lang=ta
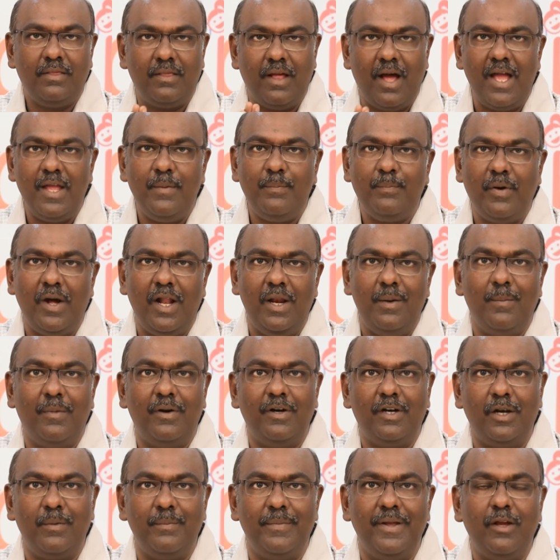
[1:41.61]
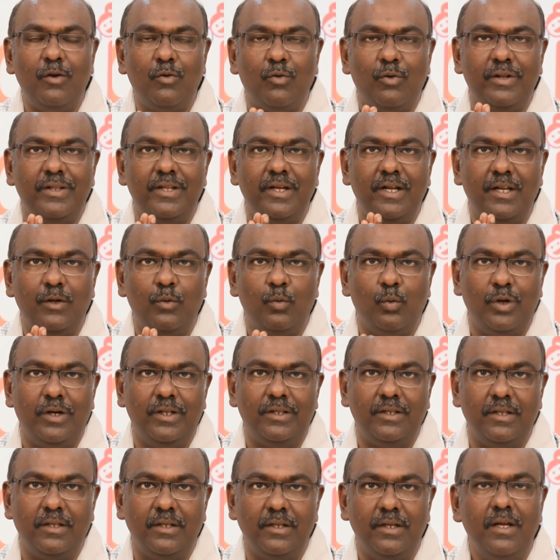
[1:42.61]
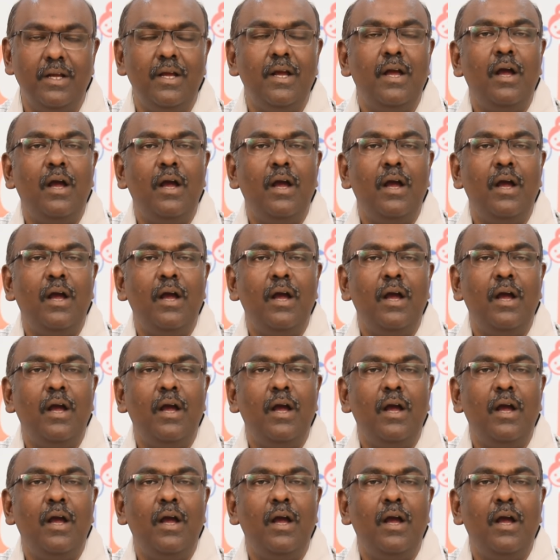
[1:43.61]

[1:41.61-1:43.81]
தாய்ப்பால் மட்டுமே குழந்தைகளுக்கு உகந்தது